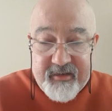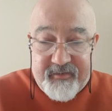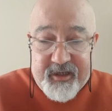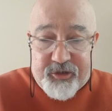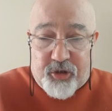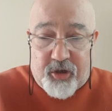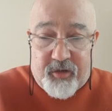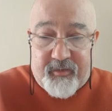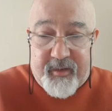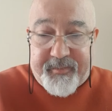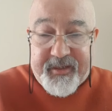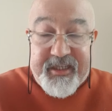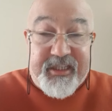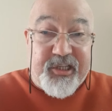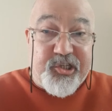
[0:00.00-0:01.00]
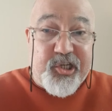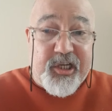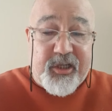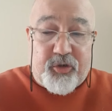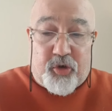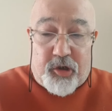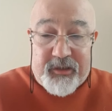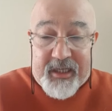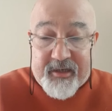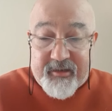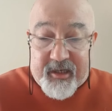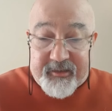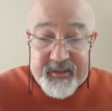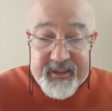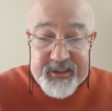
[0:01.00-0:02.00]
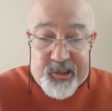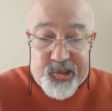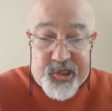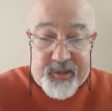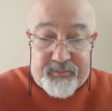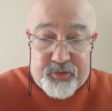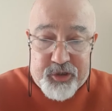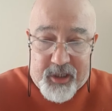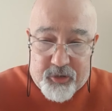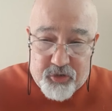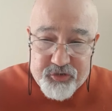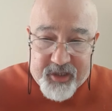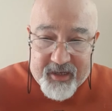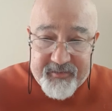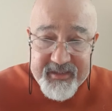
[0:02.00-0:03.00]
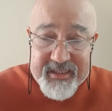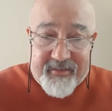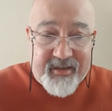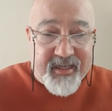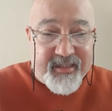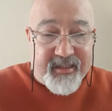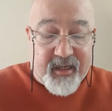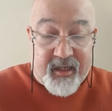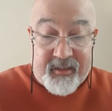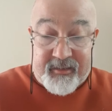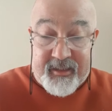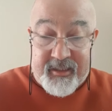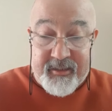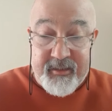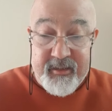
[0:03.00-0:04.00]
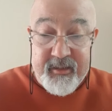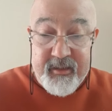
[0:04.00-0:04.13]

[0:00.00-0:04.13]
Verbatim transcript: Victory Weapon gidecek. Golden Runner gidecek. Bunlar ön tarafı seven atlar.